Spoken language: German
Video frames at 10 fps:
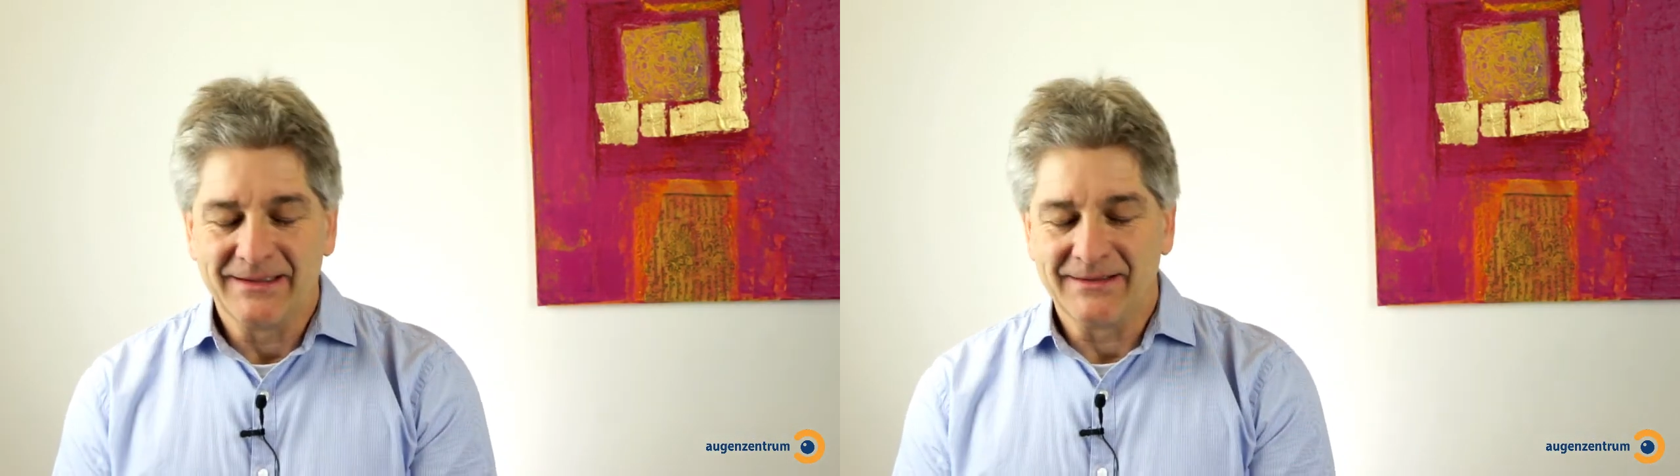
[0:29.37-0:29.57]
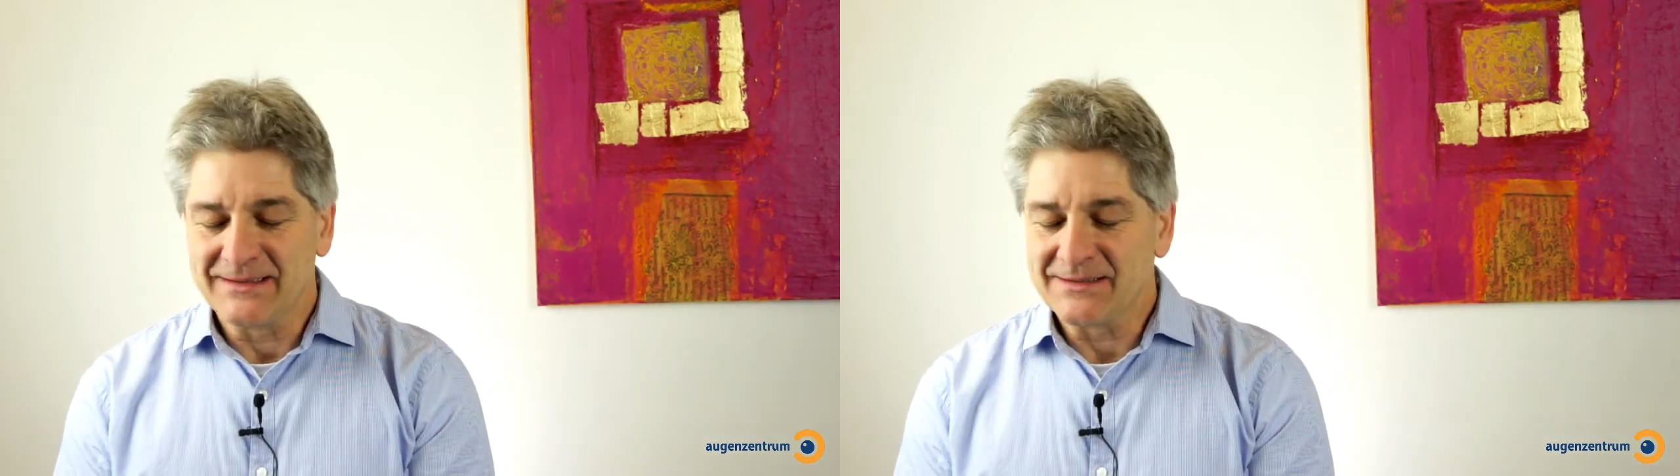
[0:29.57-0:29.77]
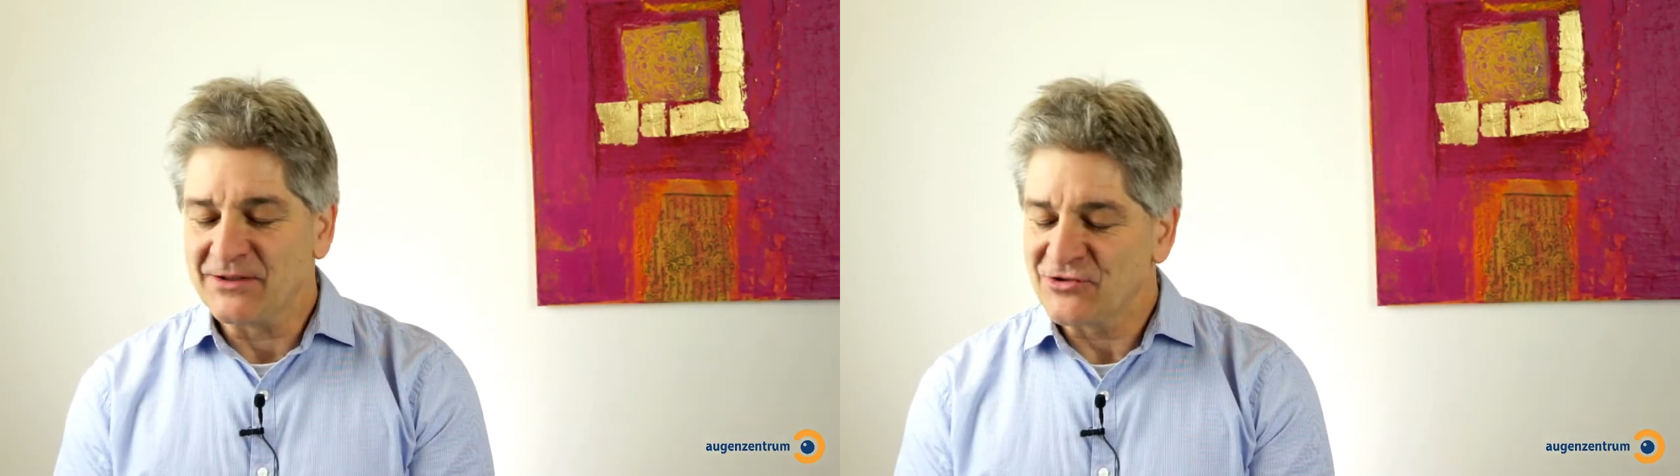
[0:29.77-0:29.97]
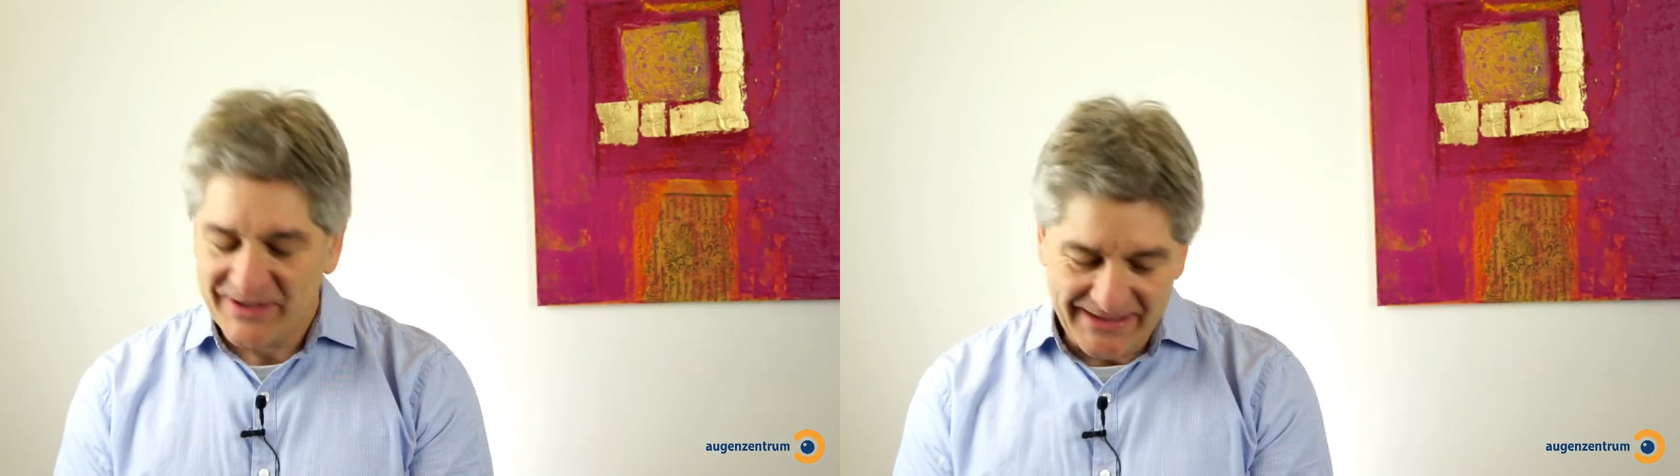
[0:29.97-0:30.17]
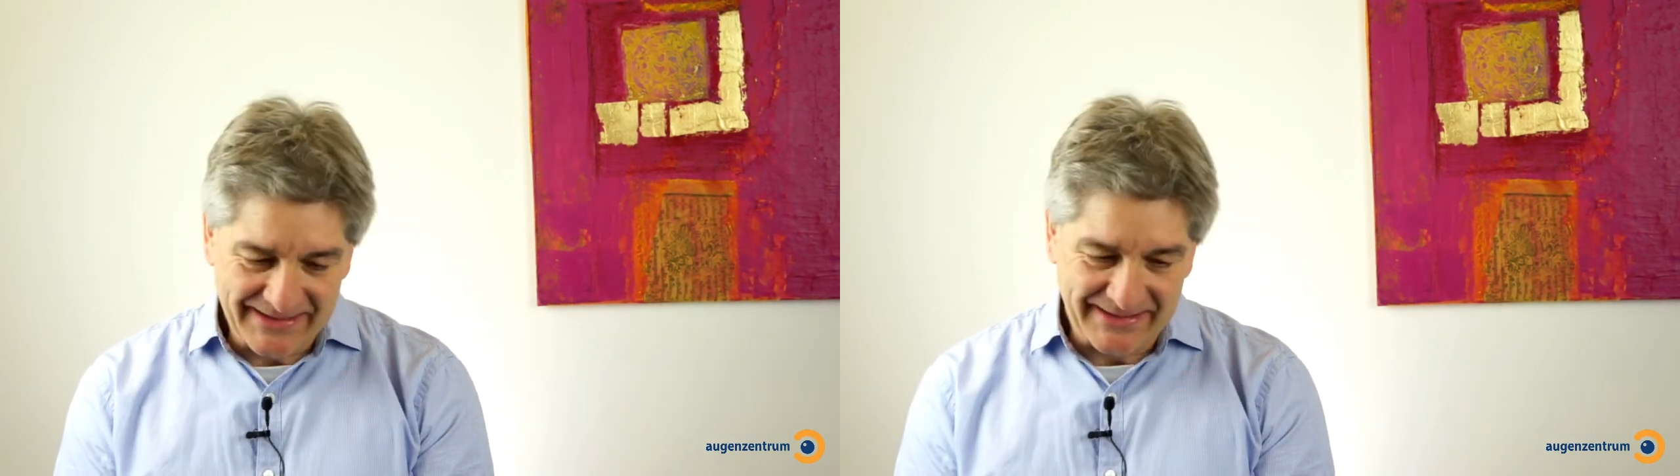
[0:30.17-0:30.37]
Und das war
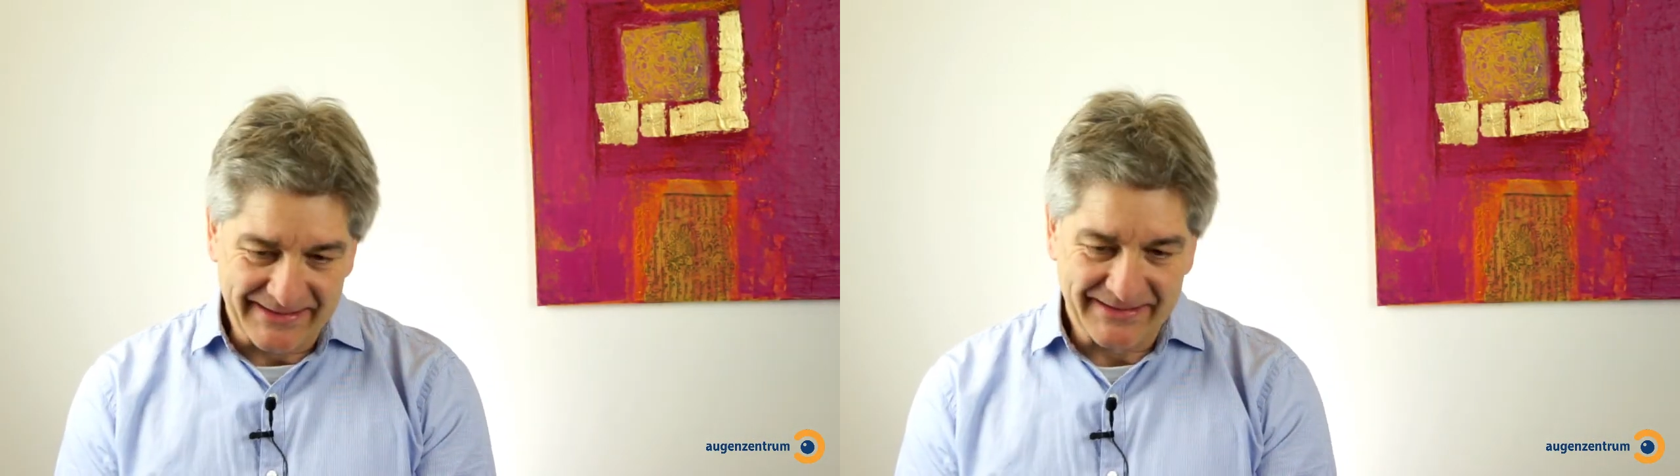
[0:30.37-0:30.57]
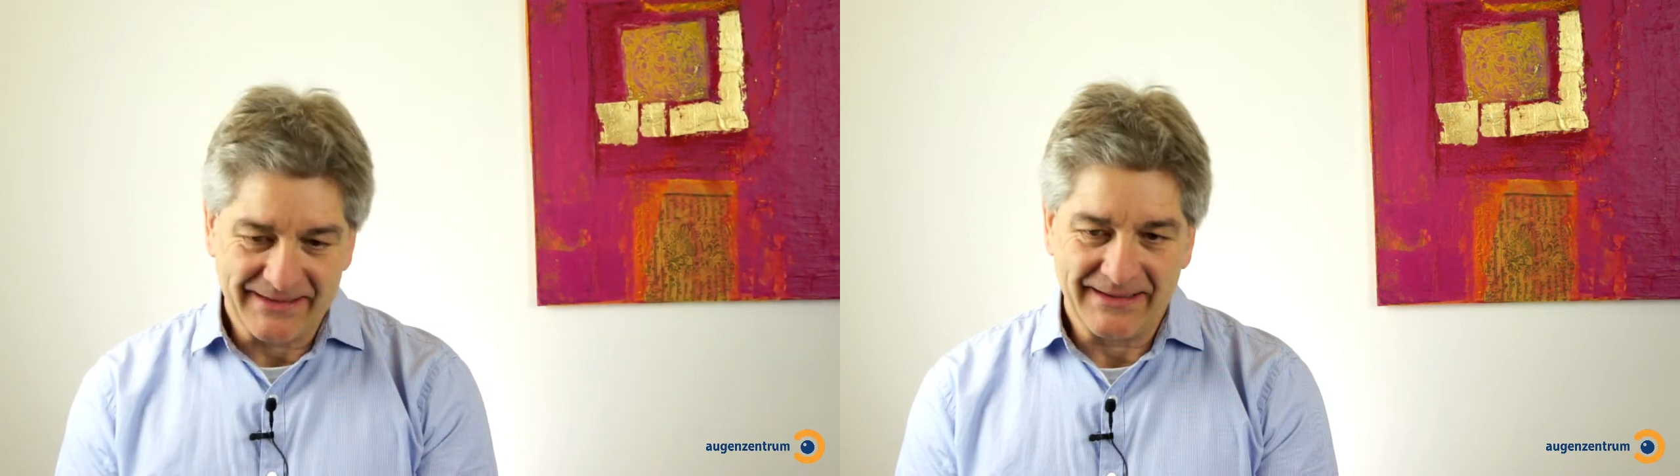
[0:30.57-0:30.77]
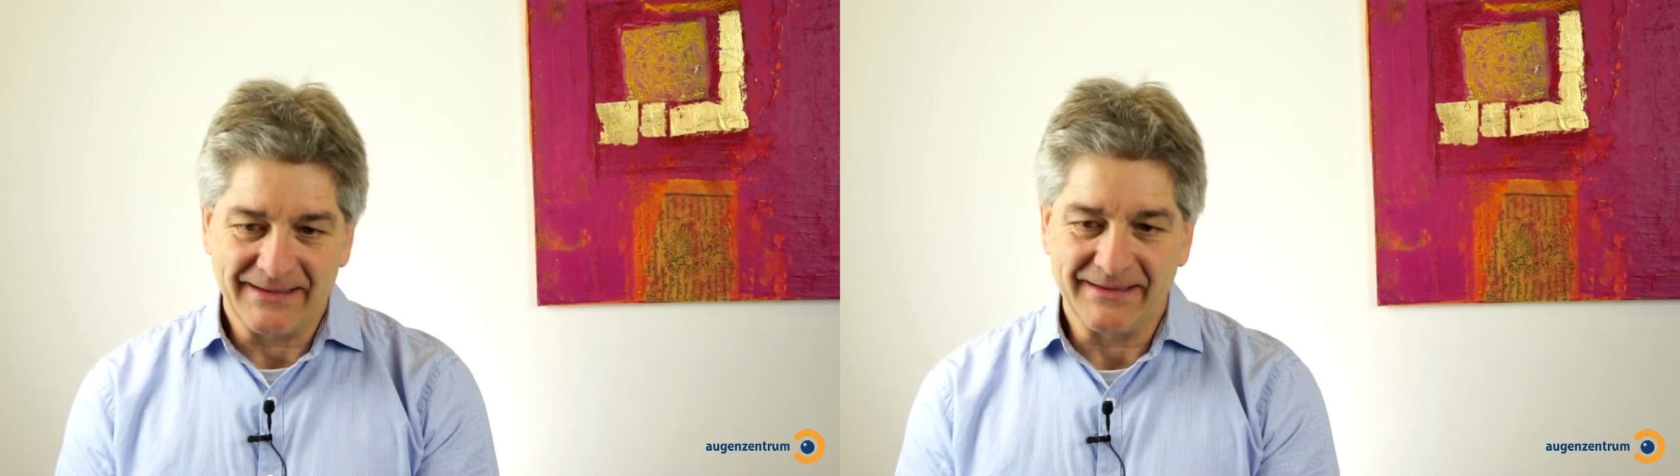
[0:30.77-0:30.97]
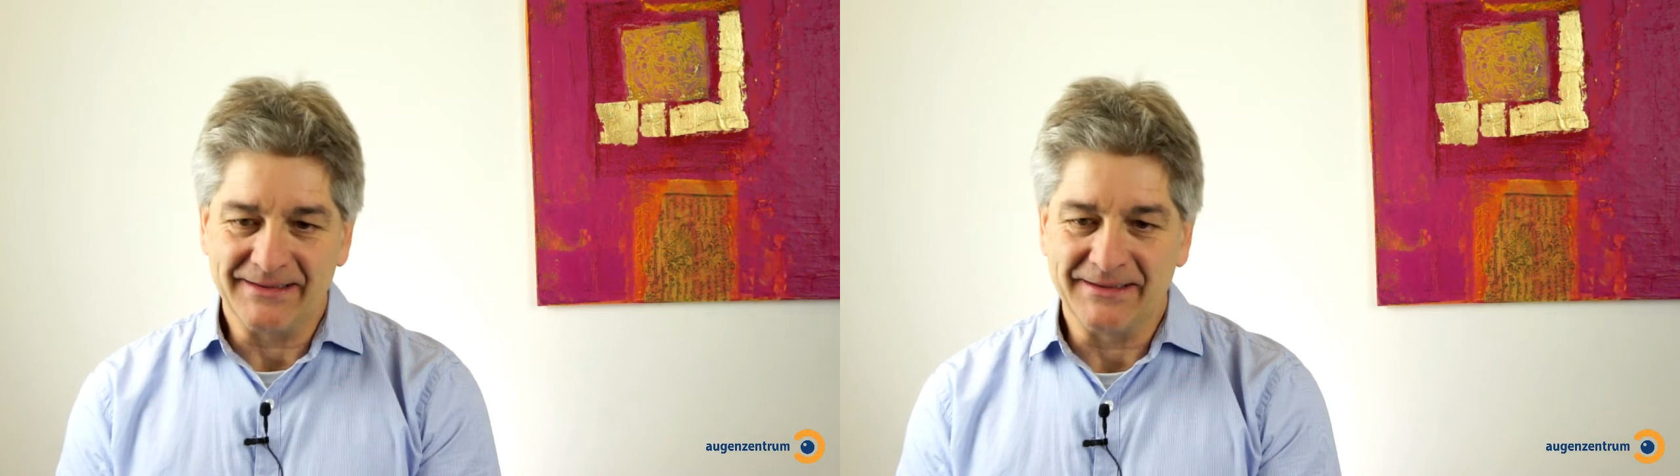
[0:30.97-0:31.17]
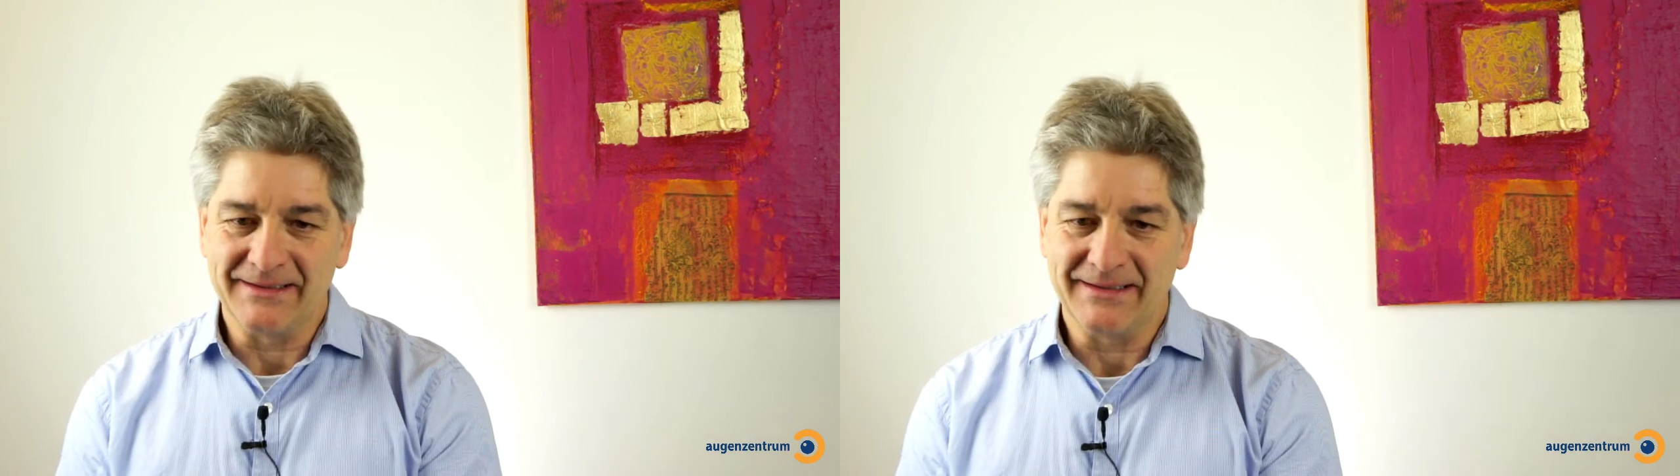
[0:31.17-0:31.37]
schrecklich. Äh,
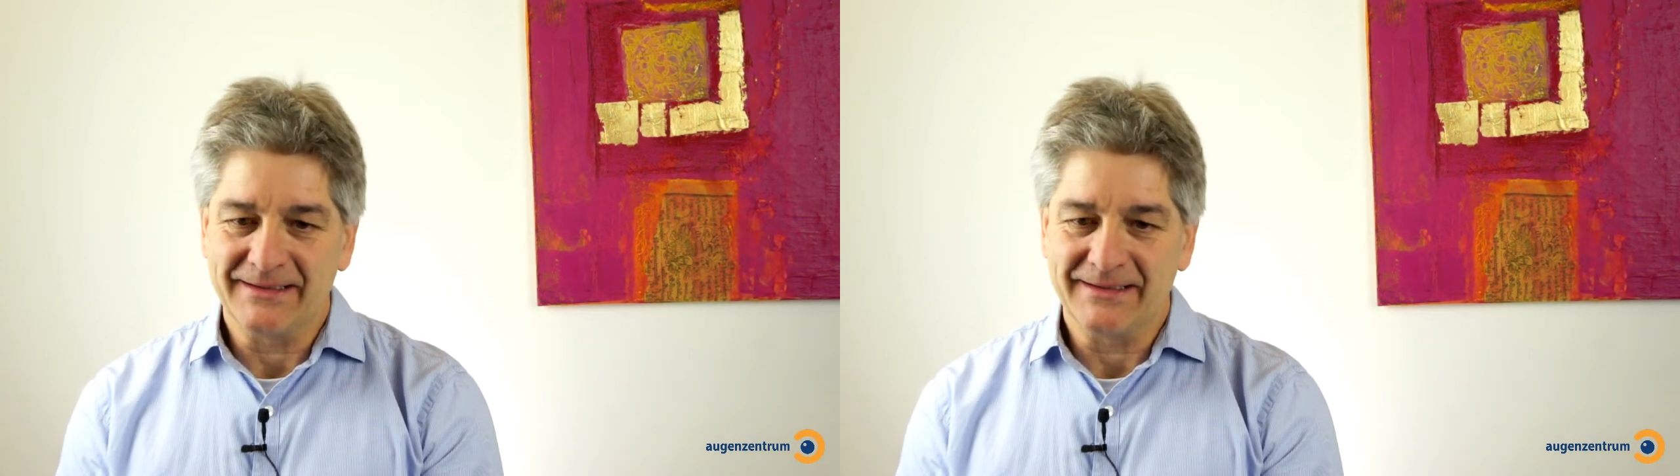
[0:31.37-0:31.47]
das